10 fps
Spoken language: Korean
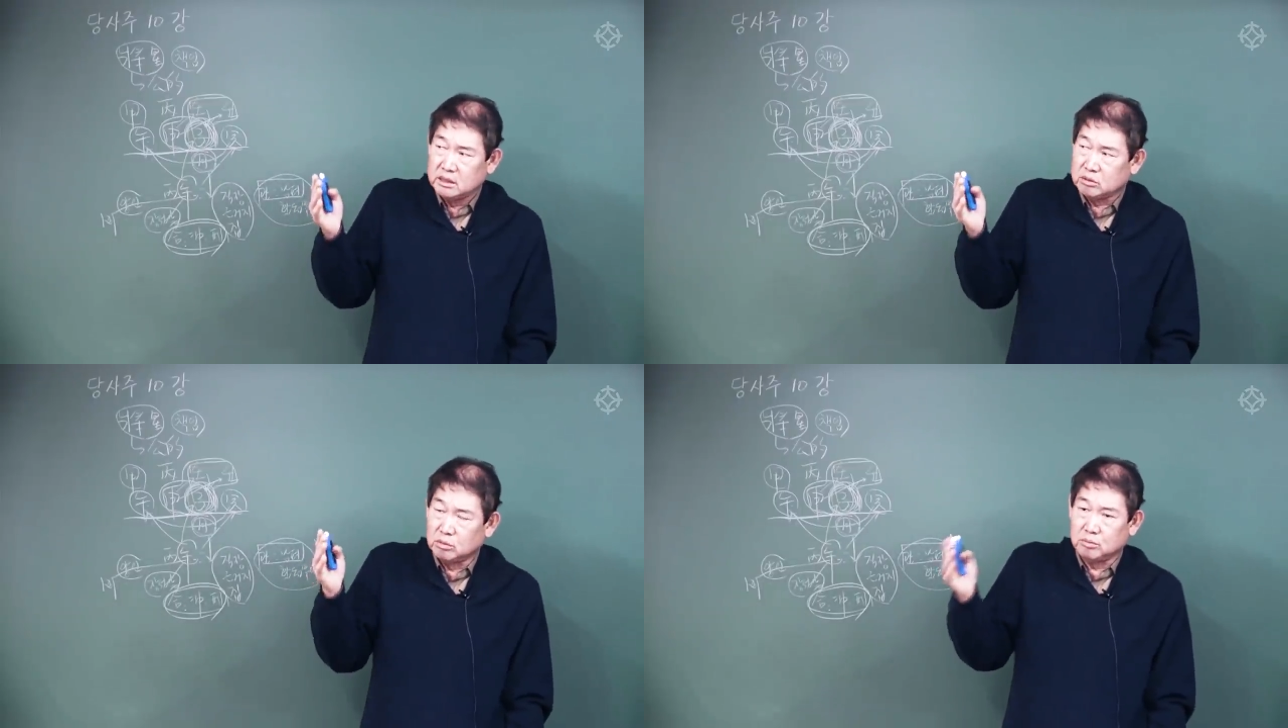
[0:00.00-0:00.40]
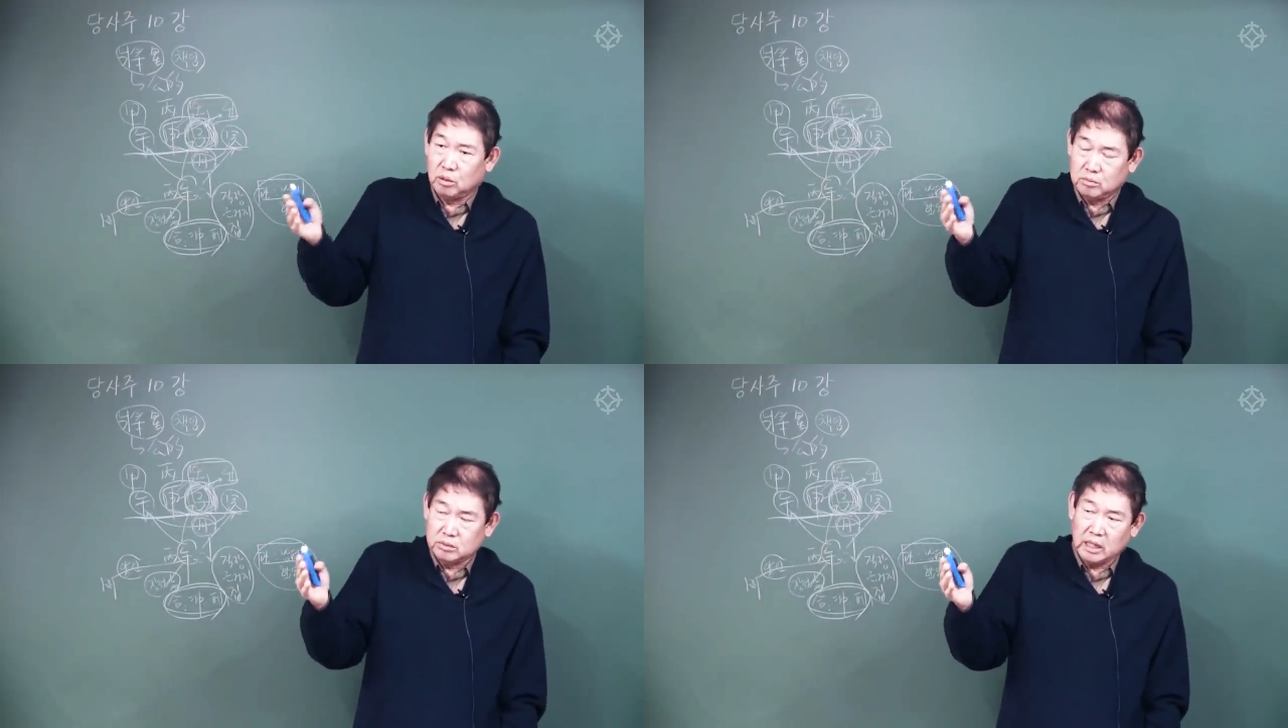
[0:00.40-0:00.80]
좀
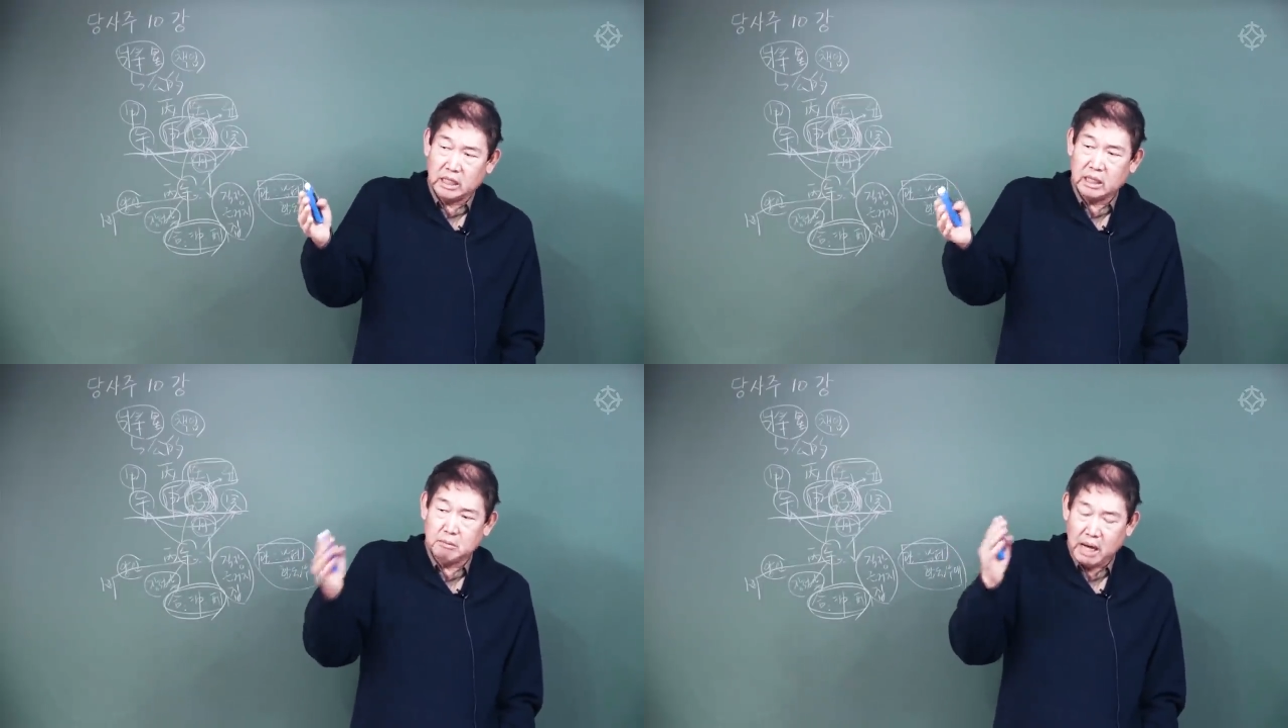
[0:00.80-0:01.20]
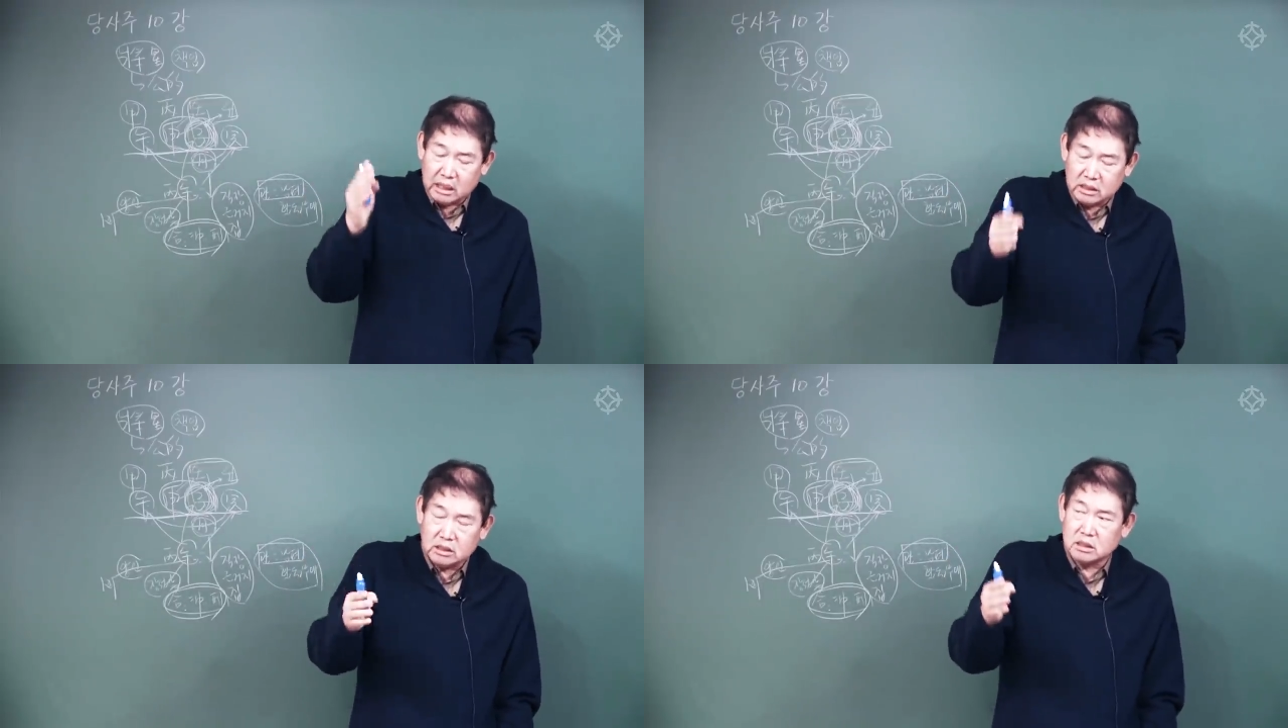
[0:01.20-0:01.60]
나이가
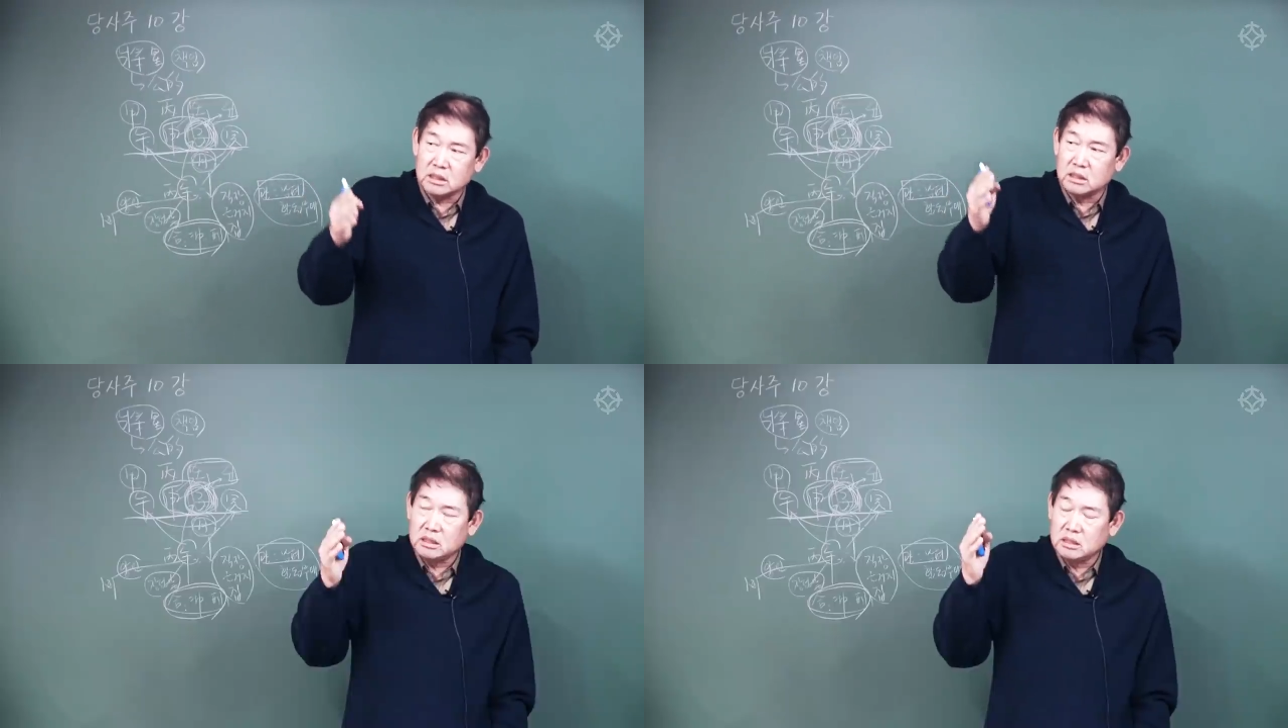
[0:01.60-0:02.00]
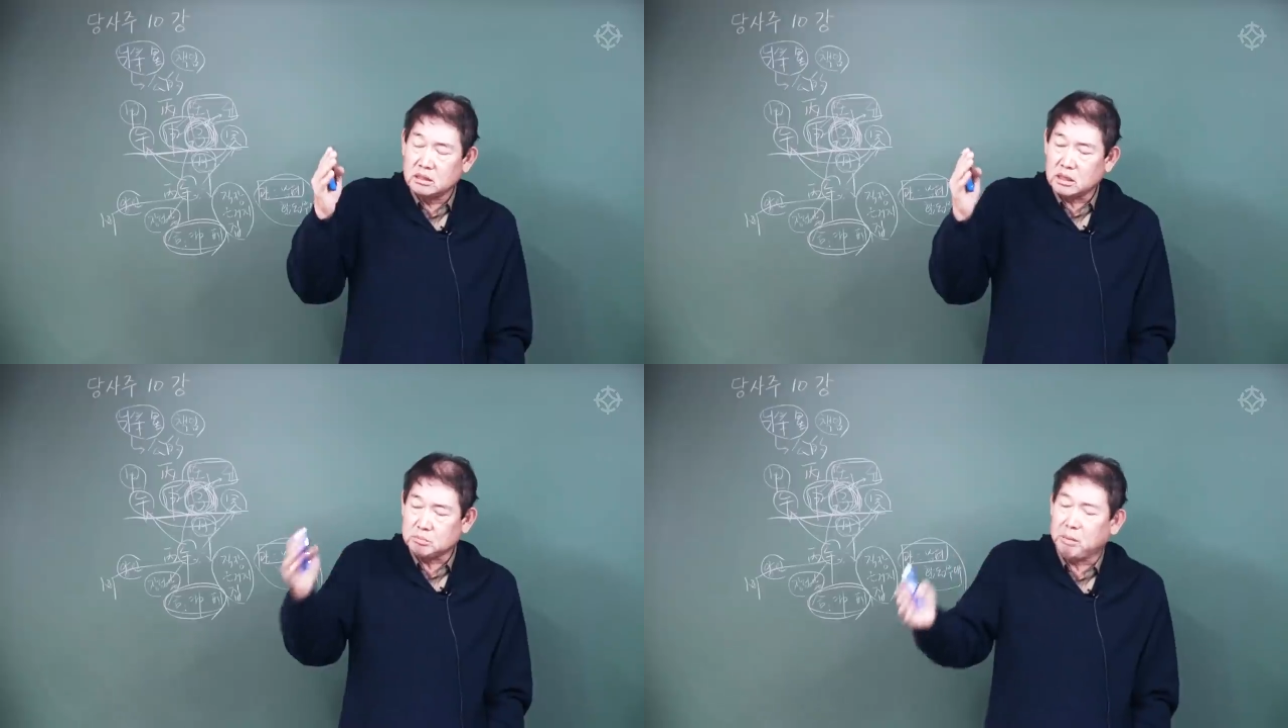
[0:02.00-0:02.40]
많은
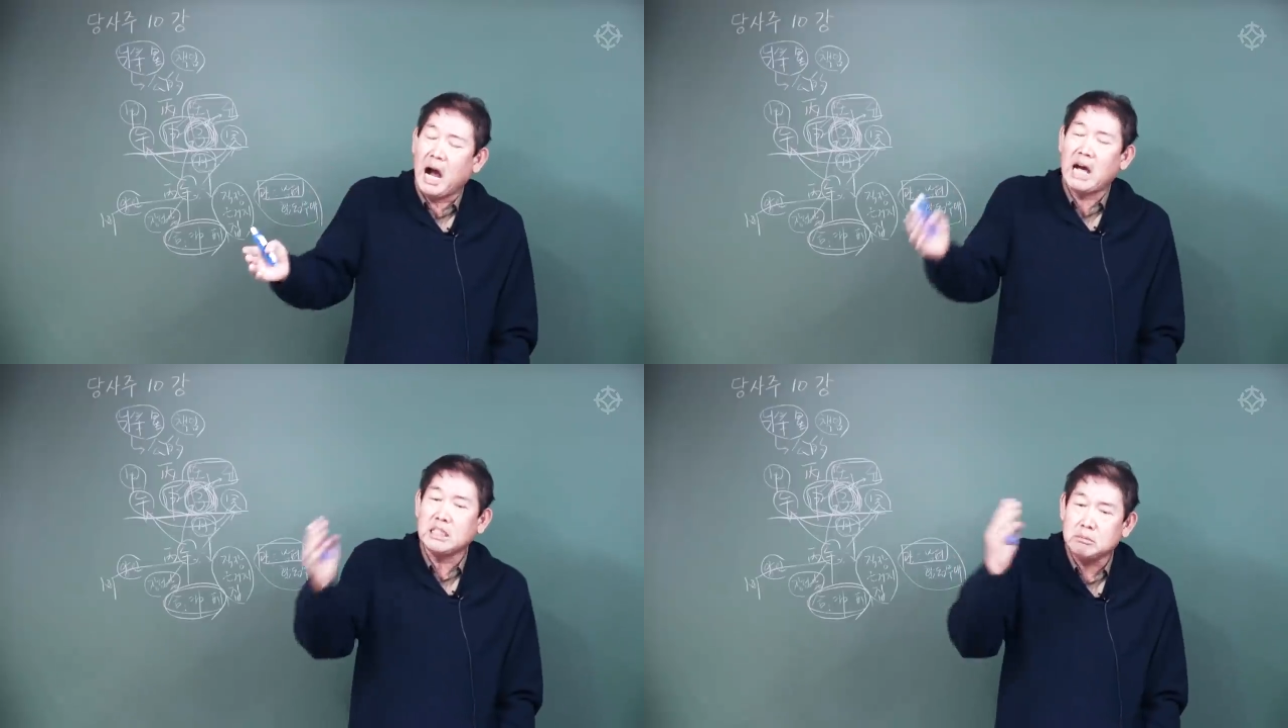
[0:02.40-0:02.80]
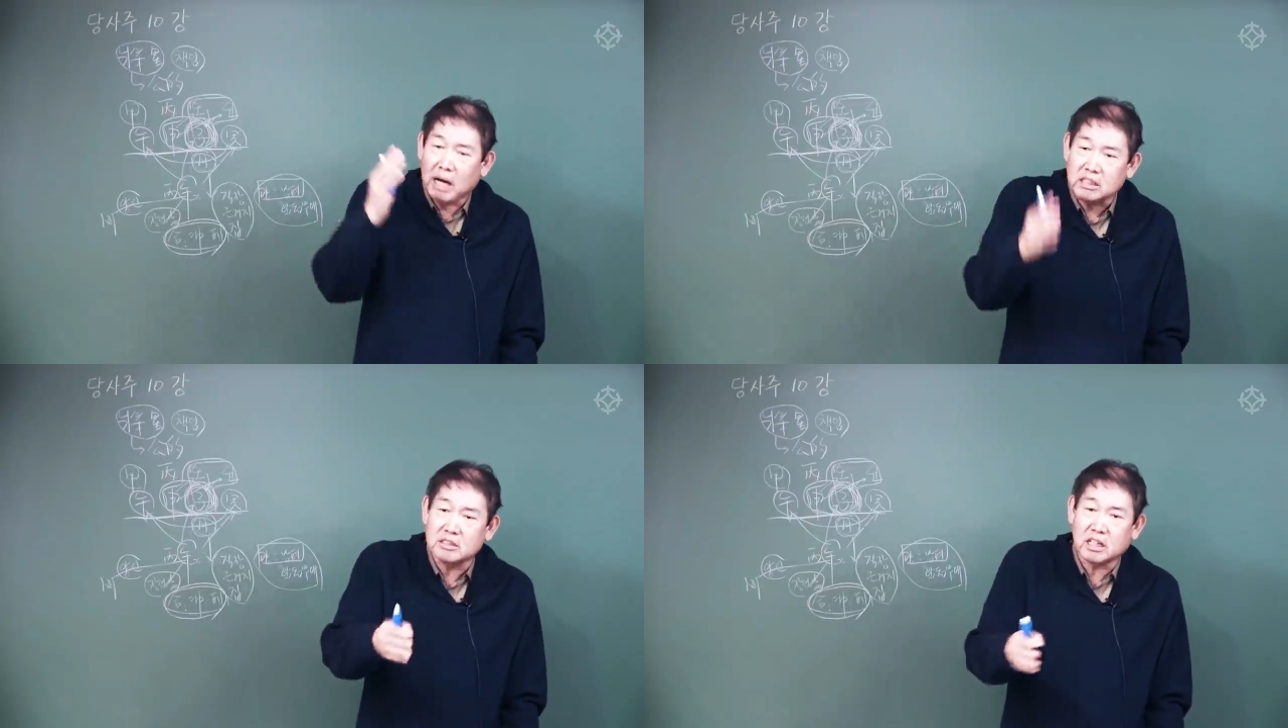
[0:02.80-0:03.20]
많이
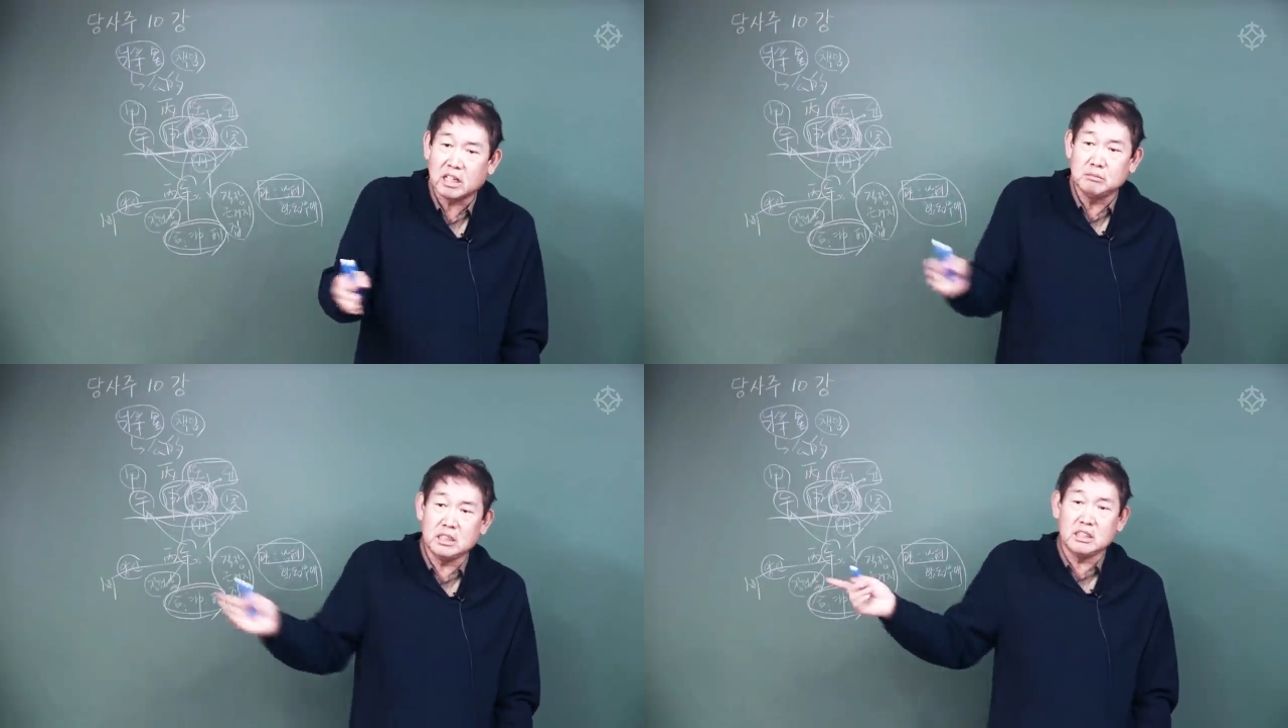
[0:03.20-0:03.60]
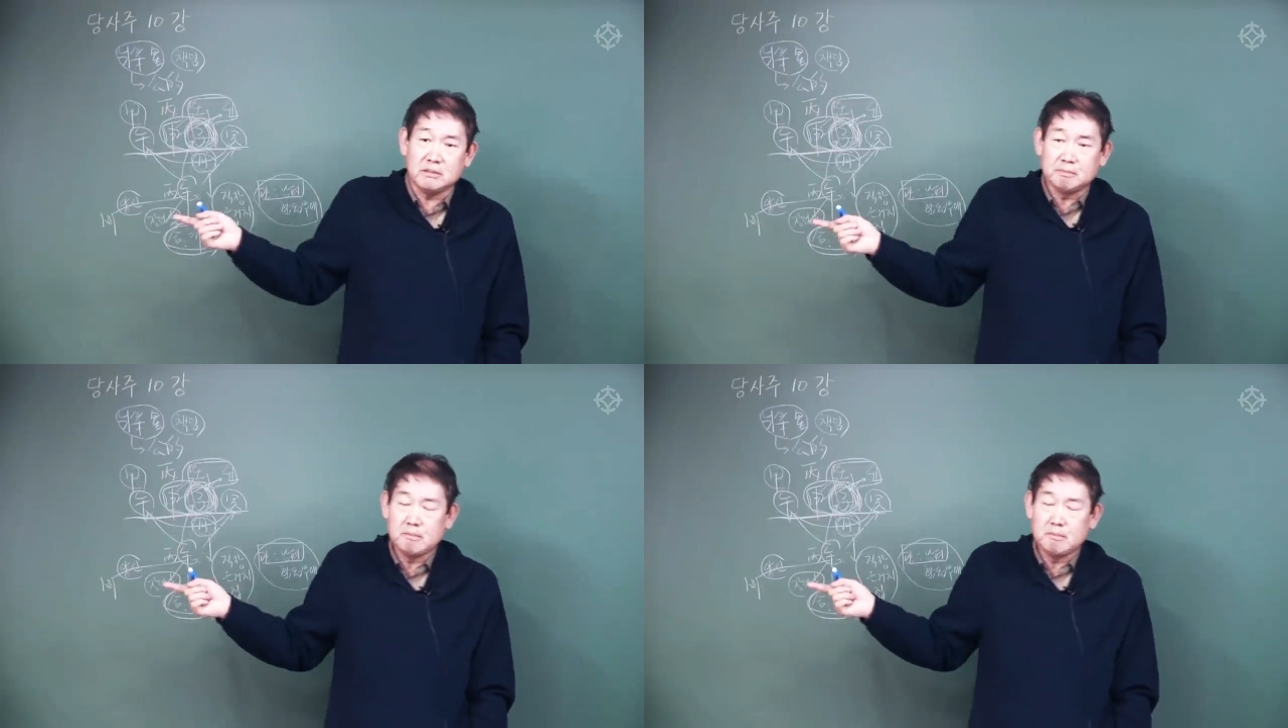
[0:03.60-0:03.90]
많은 사람이